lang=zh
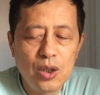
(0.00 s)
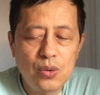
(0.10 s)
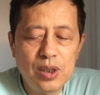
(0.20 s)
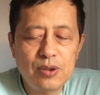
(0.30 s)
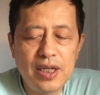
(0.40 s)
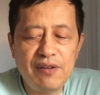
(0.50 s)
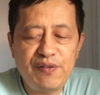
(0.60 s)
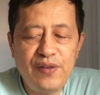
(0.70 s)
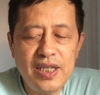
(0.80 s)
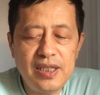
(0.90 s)
会对
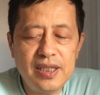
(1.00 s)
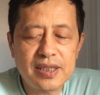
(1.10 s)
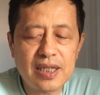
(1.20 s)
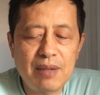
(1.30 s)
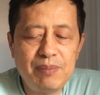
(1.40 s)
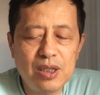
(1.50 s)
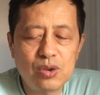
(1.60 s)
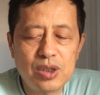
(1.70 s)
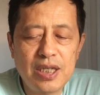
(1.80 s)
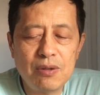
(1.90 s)
非伊斯兰
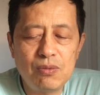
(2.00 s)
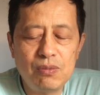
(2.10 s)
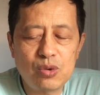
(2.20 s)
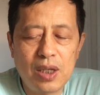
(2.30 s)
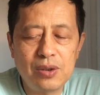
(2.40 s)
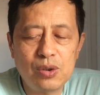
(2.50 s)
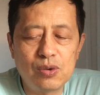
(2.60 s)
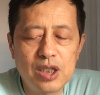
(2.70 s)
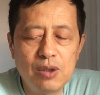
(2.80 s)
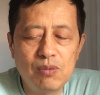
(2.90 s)
民间传统
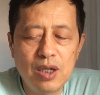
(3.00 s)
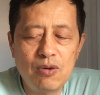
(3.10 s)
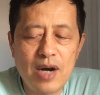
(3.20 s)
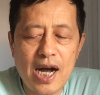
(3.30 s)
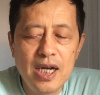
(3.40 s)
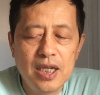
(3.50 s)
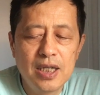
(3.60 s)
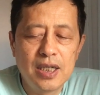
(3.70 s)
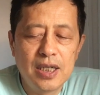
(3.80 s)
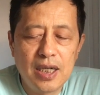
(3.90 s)
和文化，
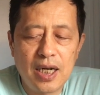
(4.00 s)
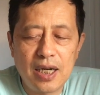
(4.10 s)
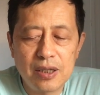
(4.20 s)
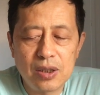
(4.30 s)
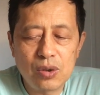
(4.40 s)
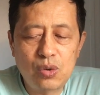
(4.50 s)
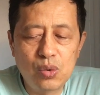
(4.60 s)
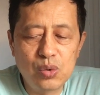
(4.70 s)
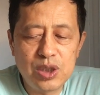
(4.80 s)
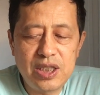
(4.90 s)
啊，
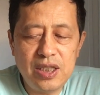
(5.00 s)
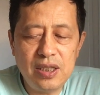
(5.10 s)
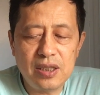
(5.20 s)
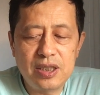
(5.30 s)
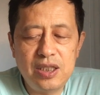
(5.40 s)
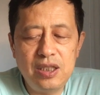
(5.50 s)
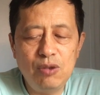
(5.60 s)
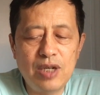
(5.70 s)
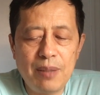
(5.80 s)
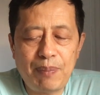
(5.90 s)
古籍极
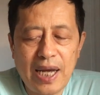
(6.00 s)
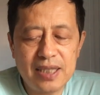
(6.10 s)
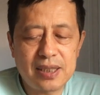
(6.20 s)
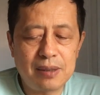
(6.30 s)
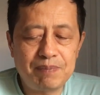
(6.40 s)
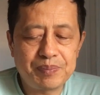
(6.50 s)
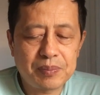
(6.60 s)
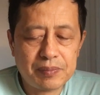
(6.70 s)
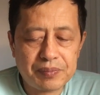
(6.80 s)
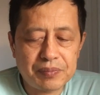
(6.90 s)
为排斥，
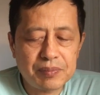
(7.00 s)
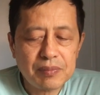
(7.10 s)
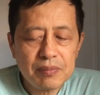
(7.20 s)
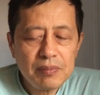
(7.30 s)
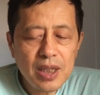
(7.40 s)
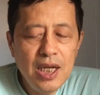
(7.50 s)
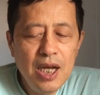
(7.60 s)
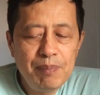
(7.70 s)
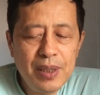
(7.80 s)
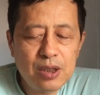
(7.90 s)

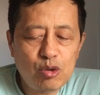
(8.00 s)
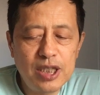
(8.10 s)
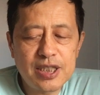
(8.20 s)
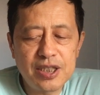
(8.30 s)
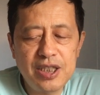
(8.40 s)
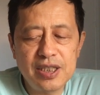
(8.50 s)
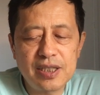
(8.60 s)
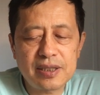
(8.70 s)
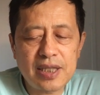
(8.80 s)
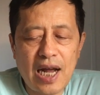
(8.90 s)
并对此进
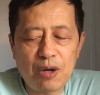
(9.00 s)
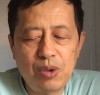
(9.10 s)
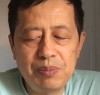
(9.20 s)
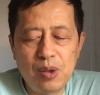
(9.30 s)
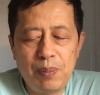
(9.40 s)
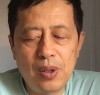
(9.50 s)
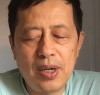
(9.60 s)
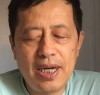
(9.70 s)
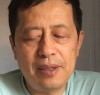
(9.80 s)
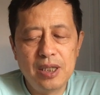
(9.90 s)
行大规模迫
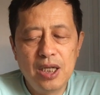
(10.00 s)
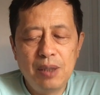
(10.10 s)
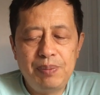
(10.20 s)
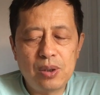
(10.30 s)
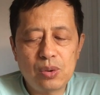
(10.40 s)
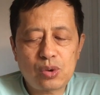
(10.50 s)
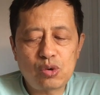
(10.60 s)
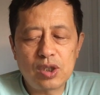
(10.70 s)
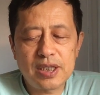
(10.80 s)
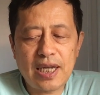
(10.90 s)
害。比如，
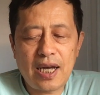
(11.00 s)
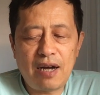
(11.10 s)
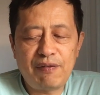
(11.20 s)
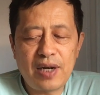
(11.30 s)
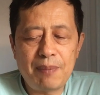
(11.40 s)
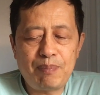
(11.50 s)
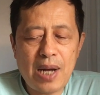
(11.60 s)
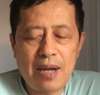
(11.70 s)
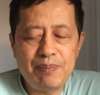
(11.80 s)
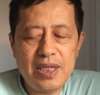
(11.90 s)
坐落在阿富汗
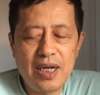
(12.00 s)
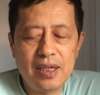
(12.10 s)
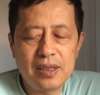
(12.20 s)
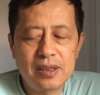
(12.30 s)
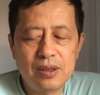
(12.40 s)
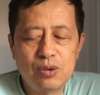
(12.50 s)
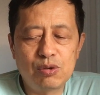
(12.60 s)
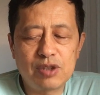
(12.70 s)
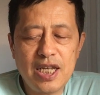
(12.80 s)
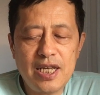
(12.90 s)
巴米扬
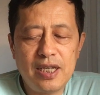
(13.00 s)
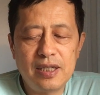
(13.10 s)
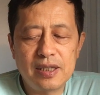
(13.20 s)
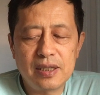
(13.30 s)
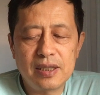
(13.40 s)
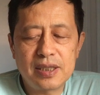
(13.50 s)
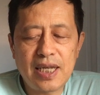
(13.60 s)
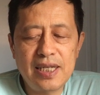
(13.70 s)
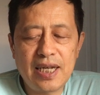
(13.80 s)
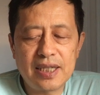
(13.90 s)
谷内
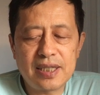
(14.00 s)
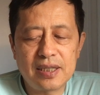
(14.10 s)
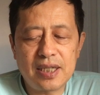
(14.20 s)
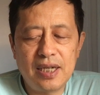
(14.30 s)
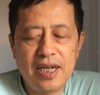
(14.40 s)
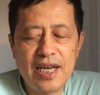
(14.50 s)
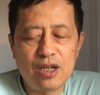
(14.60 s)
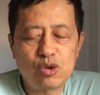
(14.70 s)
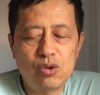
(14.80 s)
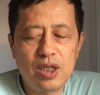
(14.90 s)
山崖上的
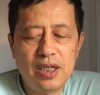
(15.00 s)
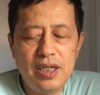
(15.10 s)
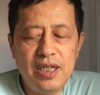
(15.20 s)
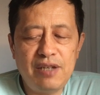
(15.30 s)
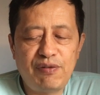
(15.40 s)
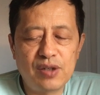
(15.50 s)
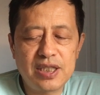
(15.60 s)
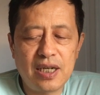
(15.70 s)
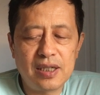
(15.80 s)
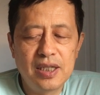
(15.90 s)
两座立佛
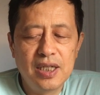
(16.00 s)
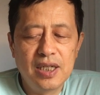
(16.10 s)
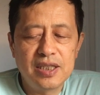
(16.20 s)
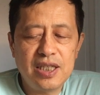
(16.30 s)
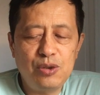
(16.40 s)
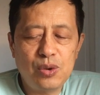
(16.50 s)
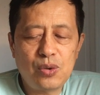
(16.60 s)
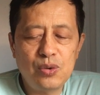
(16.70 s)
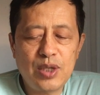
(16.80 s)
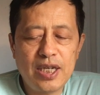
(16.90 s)
像，建于
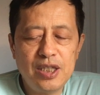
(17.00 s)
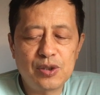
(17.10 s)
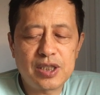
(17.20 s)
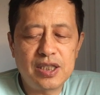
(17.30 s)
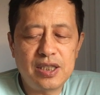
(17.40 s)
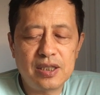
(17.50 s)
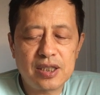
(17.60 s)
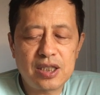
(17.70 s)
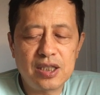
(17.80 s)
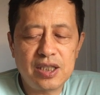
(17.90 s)
公元六世纪，
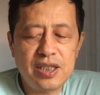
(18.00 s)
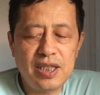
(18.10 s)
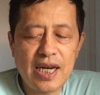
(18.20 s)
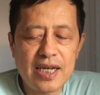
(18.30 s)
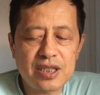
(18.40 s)
是希腊